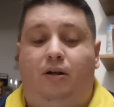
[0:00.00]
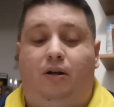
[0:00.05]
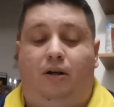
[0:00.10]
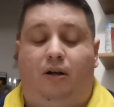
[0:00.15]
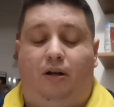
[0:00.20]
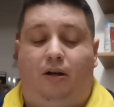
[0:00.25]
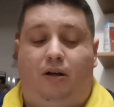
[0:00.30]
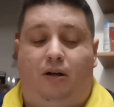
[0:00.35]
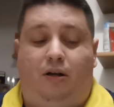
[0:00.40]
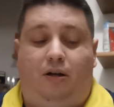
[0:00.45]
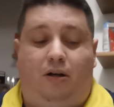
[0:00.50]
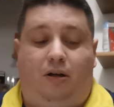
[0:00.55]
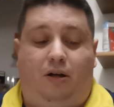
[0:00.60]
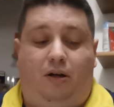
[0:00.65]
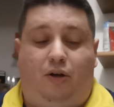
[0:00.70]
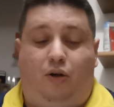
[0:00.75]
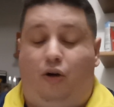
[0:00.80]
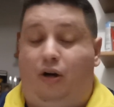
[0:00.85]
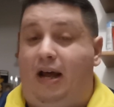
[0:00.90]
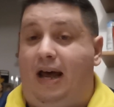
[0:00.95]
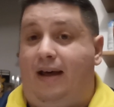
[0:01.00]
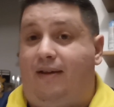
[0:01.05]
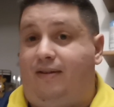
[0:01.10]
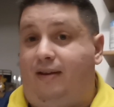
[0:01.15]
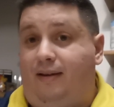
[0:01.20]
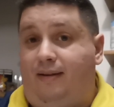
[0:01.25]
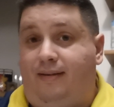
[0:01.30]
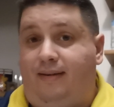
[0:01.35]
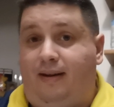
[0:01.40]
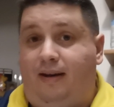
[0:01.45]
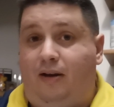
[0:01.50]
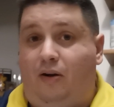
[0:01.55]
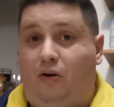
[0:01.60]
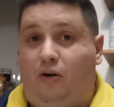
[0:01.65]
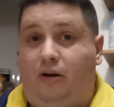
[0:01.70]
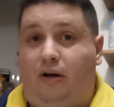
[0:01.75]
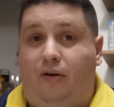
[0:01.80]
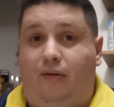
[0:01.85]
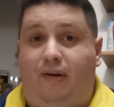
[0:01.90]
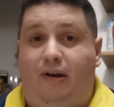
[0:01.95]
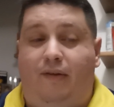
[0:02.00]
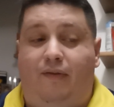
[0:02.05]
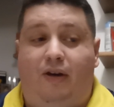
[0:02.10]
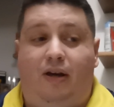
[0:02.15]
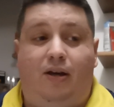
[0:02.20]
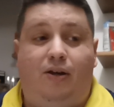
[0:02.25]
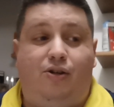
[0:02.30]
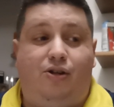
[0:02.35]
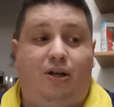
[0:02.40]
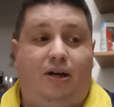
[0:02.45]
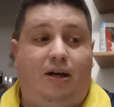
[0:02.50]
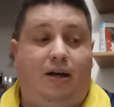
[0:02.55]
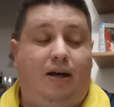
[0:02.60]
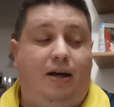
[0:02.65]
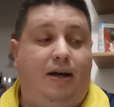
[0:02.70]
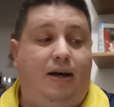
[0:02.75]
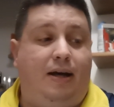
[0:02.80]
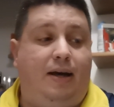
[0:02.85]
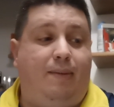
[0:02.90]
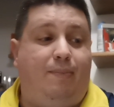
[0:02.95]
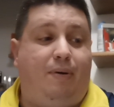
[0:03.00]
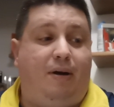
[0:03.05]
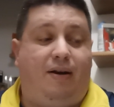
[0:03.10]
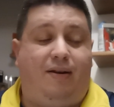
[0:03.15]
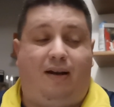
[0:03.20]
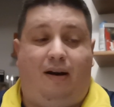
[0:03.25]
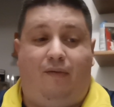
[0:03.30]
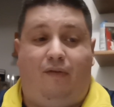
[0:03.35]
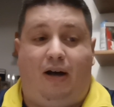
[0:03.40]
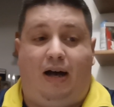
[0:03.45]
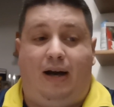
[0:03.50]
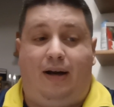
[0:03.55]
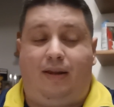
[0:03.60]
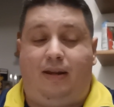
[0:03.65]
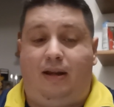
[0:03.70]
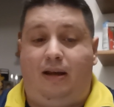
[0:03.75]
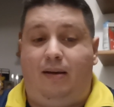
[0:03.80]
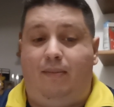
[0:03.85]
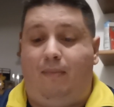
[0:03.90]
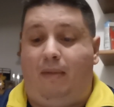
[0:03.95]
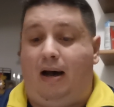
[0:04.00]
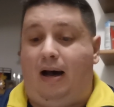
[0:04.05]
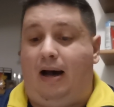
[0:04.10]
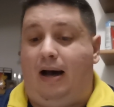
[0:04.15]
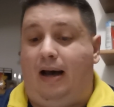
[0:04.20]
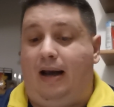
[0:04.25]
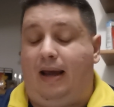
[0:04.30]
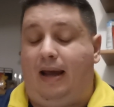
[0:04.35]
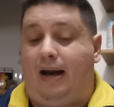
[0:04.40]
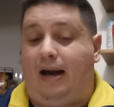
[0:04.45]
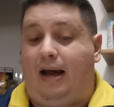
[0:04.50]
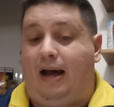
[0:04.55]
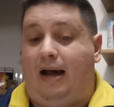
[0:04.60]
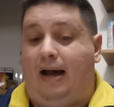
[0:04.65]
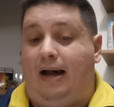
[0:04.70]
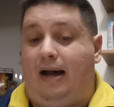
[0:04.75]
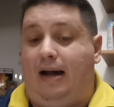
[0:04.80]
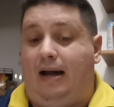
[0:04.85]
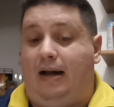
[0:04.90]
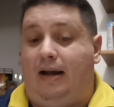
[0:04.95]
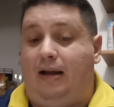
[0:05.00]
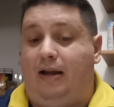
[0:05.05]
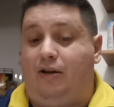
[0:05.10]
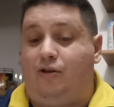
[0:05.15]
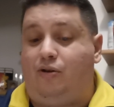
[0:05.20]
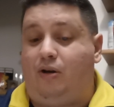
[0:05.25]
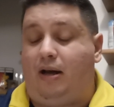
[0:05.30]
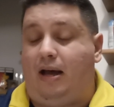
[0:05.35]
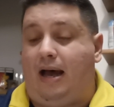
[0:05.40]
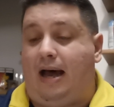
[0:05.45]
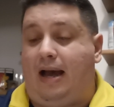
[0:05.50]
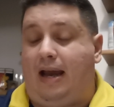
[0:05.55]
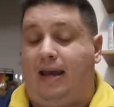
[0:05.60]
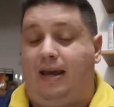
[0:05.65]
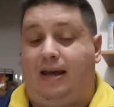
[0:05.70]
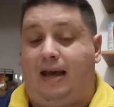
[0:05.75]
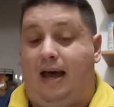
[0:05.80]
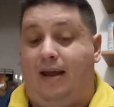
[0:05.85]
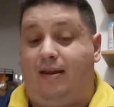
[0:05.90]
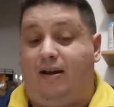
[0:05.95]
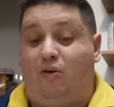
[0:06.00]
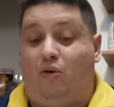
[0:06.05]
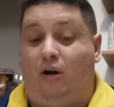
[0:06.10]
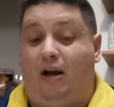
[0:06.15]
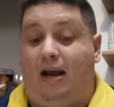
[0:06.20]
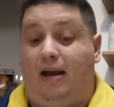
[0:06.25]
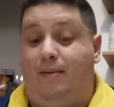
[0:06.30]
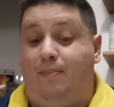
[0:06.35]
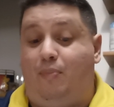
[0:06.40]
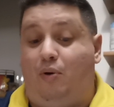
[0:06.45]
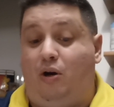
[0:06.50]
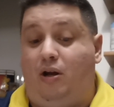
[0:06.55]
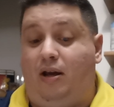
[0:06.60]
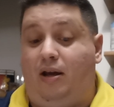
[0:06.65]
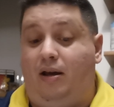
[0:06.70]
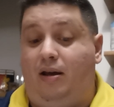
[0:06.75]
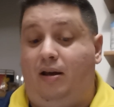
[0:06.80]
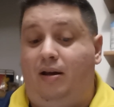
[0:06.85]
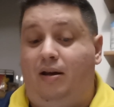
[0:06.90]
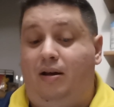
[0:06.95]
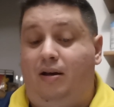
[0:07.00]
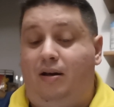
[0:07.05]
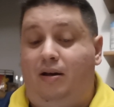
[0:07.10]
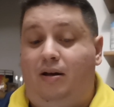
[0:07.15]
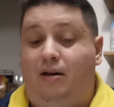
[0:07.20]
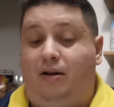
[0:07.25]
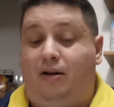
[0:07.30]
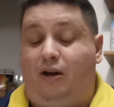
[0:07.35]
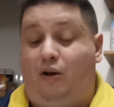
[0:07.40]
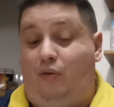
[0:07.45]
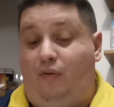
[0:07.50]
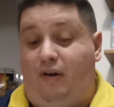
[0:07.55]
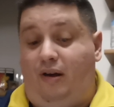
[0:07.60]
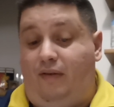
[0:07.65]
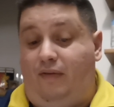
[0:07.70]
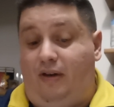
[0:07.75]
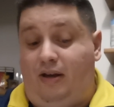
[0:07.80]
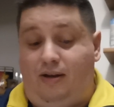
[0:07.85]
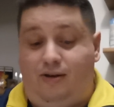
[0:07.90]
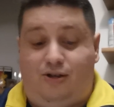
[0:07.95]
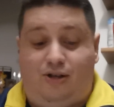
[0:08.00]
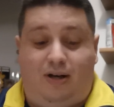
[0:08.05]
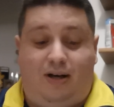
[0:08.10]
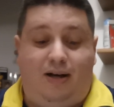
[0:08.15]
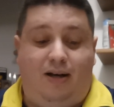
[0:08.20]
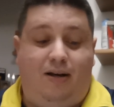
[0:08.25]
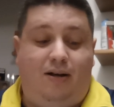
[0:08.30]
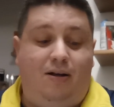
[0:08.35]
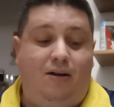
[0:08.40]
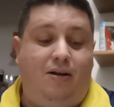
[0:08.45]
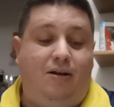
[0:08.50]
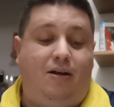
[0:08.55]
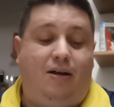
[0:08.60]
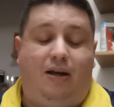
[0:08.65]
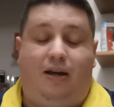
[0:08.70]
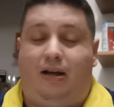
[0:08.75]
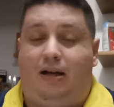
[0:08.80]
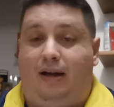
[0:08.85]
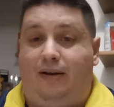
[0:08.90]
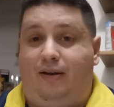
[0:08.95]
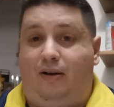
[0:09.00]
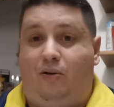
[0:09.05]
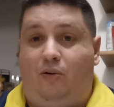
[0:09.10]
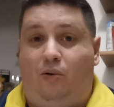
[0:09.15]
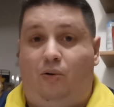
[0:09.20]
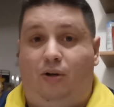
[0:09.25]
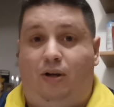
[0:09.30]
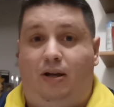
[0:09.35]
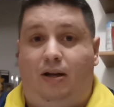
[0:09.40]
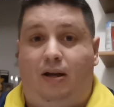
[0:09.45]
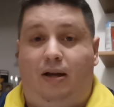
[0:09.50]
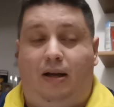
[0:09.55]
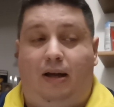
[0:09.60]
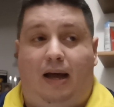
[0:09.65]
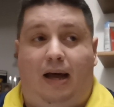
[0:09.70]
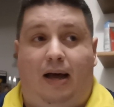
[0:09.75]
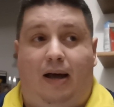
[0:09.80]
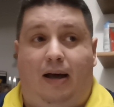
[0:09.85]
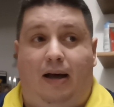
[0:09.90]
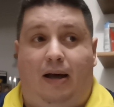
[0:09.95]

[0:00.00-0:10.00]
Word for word: Eh, non è a San Siro che dovevi vincere per salvarti, ma era in casa con l'Empoli che dovevi vincere, in casa eh,